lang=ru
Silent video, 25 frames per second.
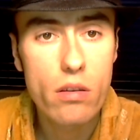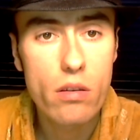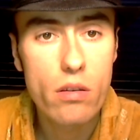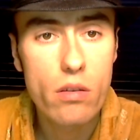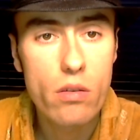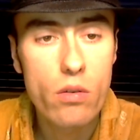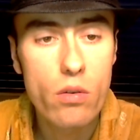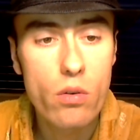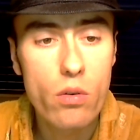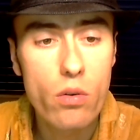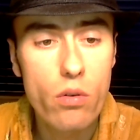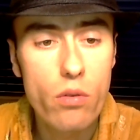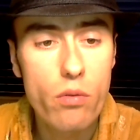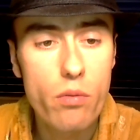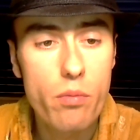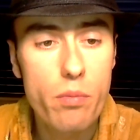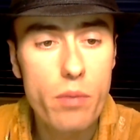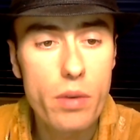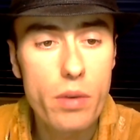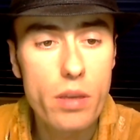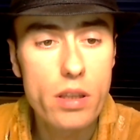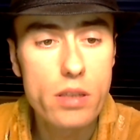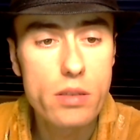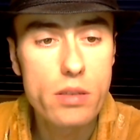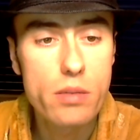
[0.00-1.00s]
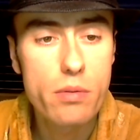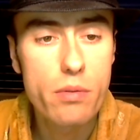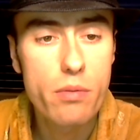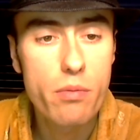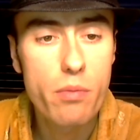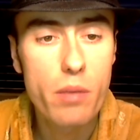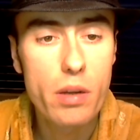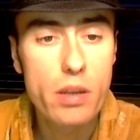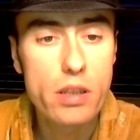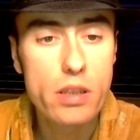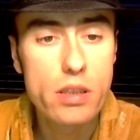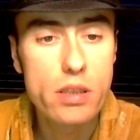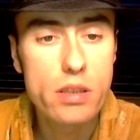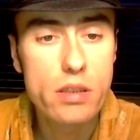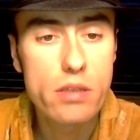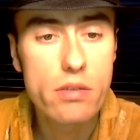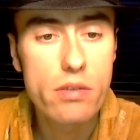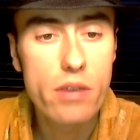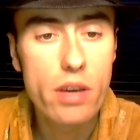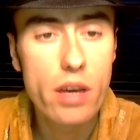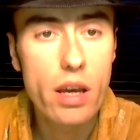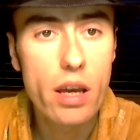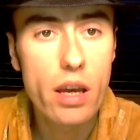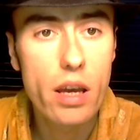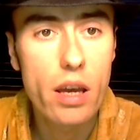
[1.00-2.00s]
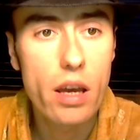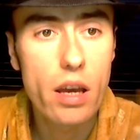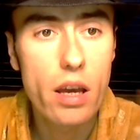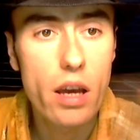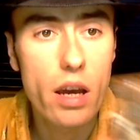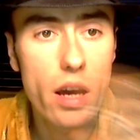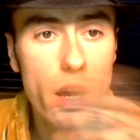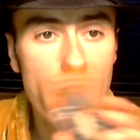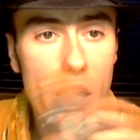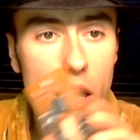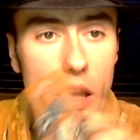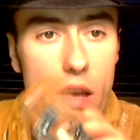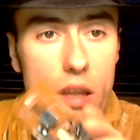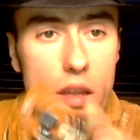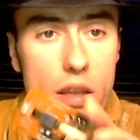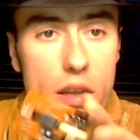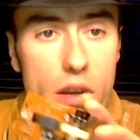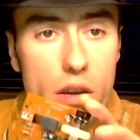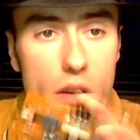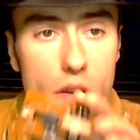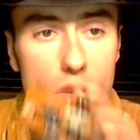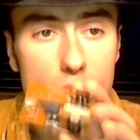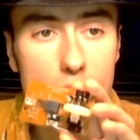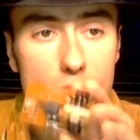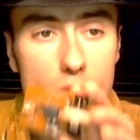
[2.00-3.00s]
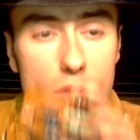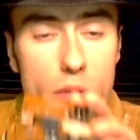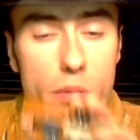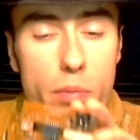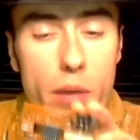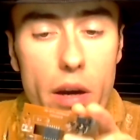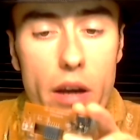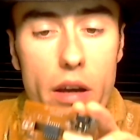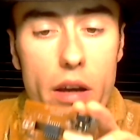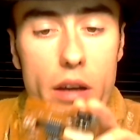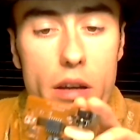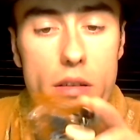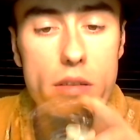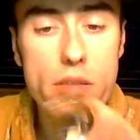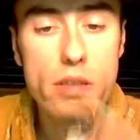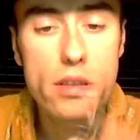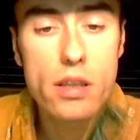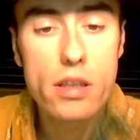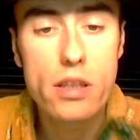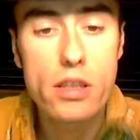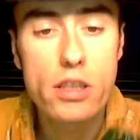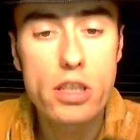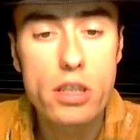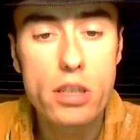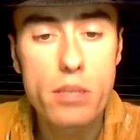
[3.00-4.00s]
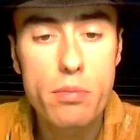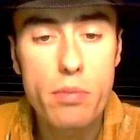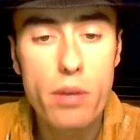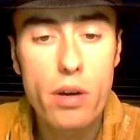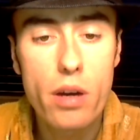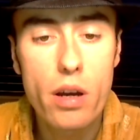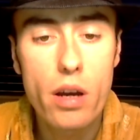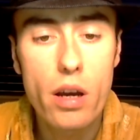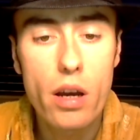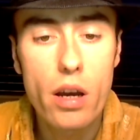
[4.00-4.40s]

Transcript: но в принципе в большинстве это Hewlett-Packardский чип –